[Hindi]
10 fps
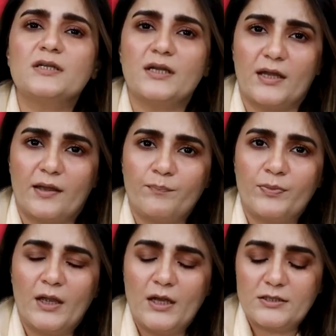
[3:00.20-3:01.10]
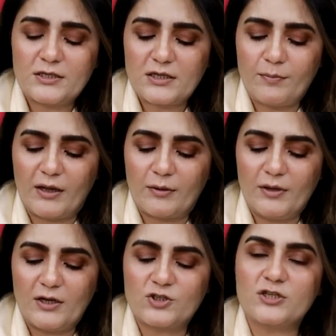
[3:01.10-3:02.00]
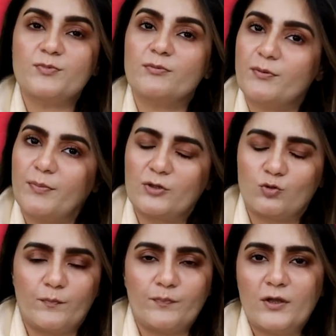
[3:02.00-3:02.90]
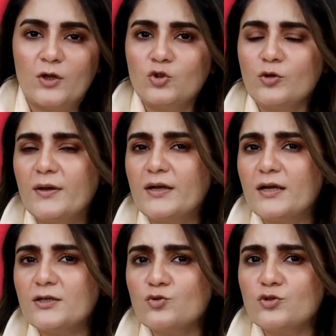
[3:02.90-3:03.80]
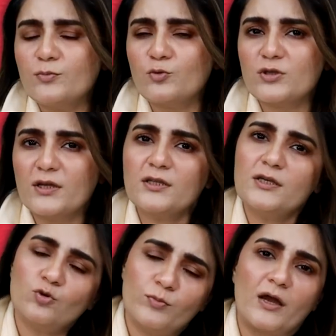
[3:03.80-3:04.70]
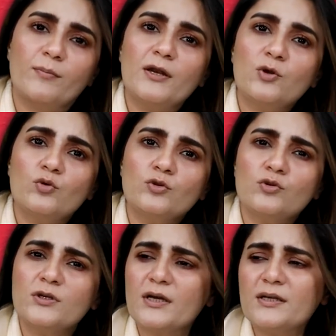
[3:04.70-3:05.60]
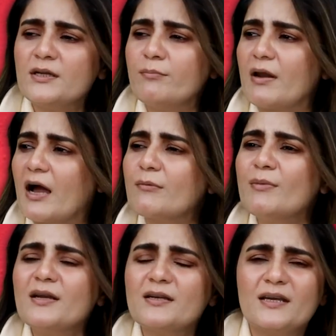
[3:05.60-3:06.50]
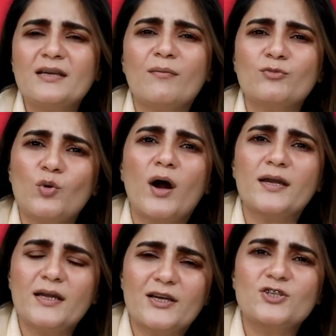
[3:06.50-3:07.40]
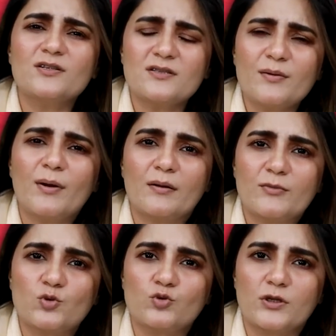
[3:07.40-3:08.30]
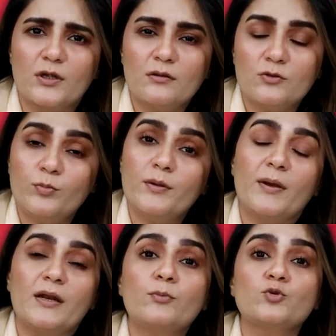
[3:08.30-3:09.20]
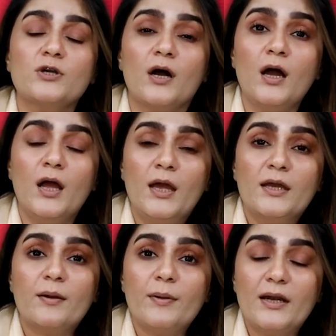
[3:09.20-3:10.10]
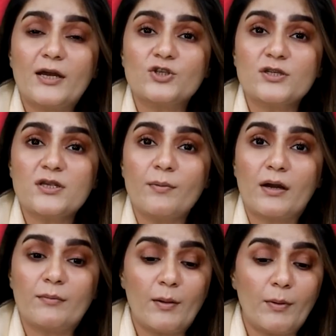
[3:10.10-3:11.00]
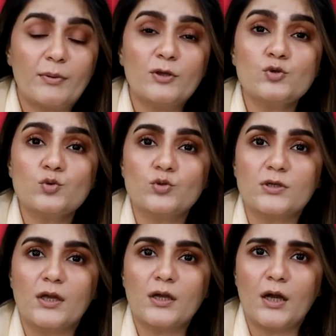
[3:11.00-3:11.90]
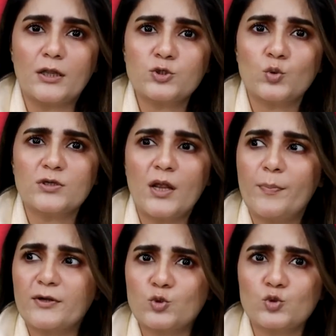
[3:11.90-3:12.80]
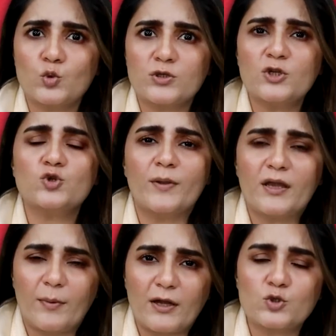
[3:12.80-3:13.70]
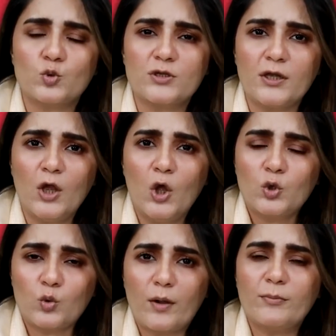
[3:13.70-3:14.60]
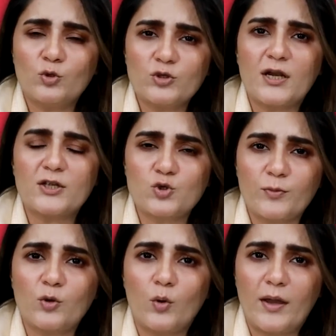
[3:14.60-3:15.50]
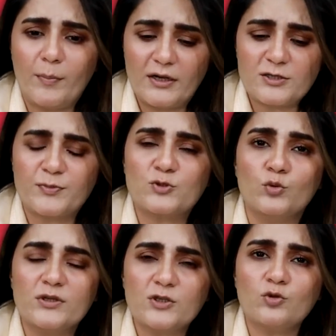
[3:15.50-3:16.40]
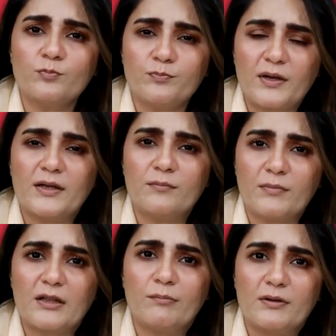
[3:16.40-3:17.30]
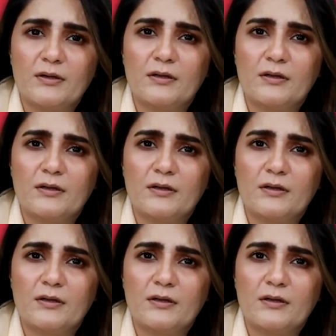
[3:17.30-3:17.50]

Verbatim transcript: सीटें हैं जिसके बारे में एडजस्टमेंट पर बात हुई तो मैंने आगे से उनसे पूछा थे ये तो ब्लैकमेलिंग हुई तो उन्होंने कहा नहीं नहीं ब्लैकमेलिंग नहीं हम तो आगे इलेक्शंस के बारे में सोच रहे हैं तो फिर मैंने पूछा कि भाई इलेक्शंस के बारे में आप अभी क्यों सोच रहे हैं कल सोच लें परसों सोच लें जुमे के बाद सोच लें क्योंकि अभी तो इजलास जुमे को है पहले इस पसूड़ी से तो पहले मतलब